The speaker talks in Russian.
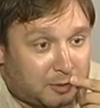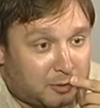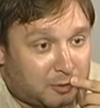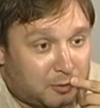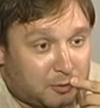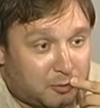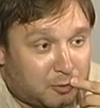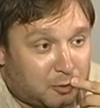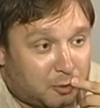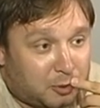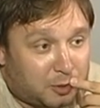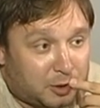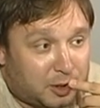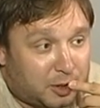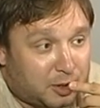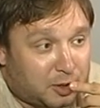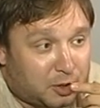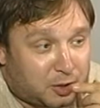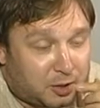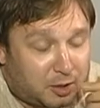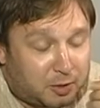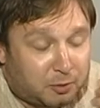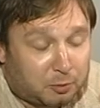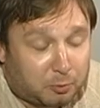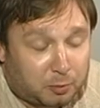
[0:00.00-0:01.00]
Вот, я
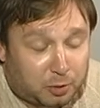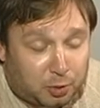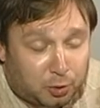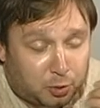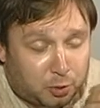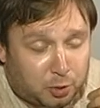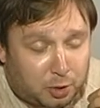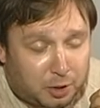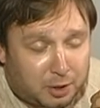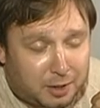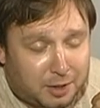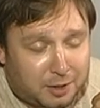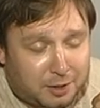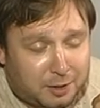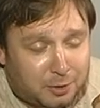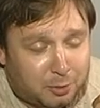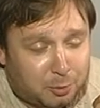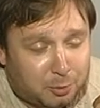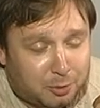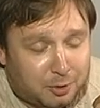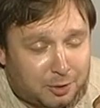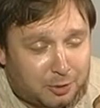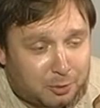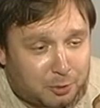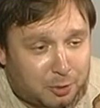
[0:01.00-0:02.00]
читал, у меня еще 40
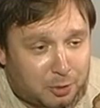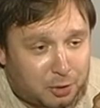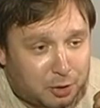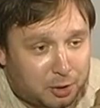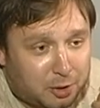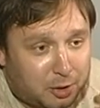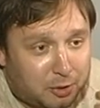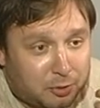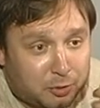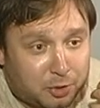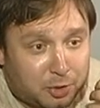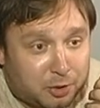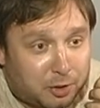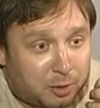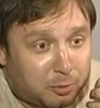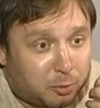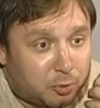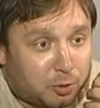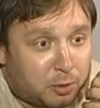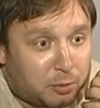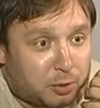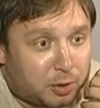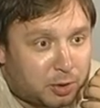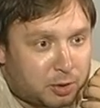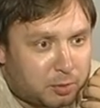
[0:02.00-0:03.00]
нету, да, но я читал вообще как
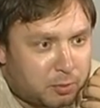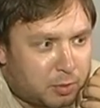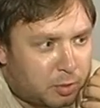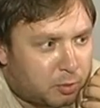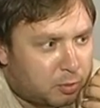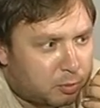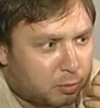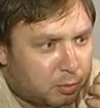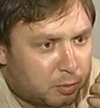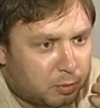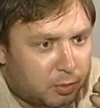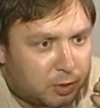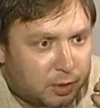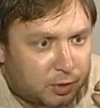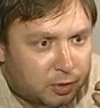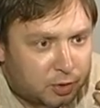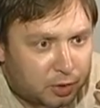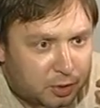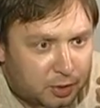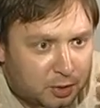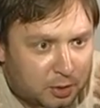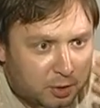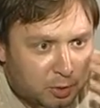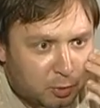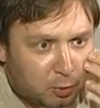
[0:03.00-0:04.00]
будто про себя, думаю, блин,
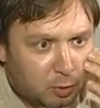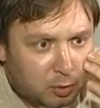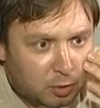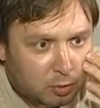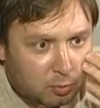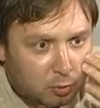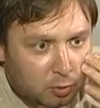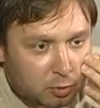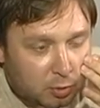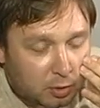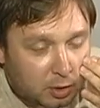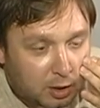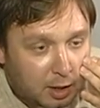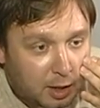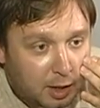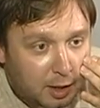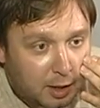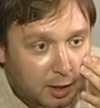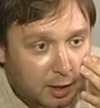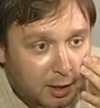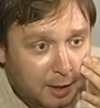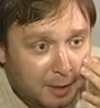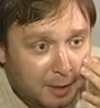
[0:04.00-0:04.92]
через три года будет так.